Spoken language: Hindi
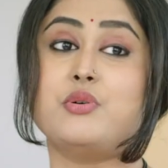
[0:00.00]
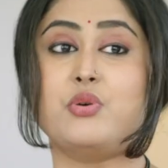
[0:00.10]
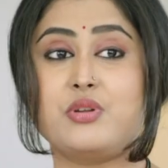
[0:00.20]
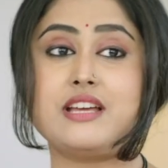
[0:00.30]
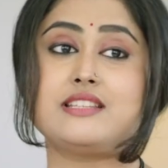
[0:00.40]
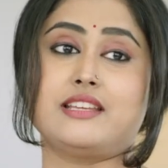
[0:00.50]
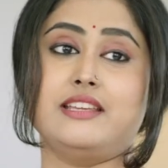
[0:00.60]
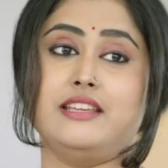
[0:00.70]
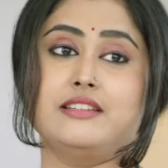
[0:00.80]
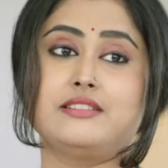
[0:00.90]
होना
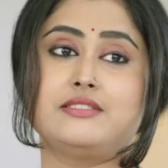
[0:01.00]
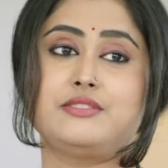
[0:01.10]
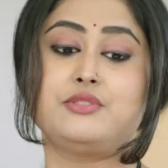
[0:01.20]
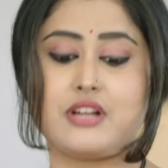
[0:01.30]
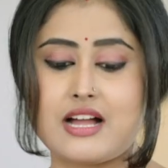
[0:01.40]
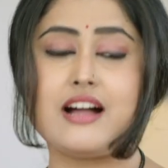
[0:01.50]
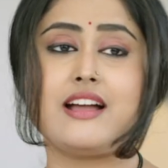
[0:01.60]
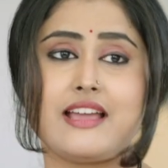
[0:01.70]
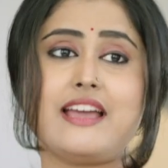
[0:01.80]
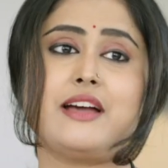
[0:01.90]
चाहिए तो कहाँ
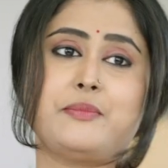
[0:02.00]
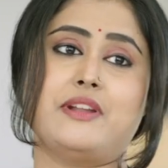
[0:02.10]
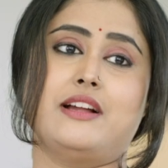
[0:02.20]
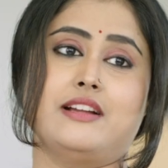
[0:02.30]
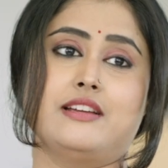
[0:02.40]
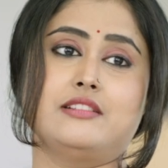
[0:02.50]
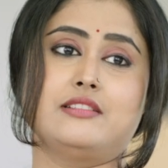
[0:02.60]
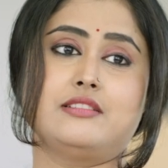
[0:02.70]
है अपना घर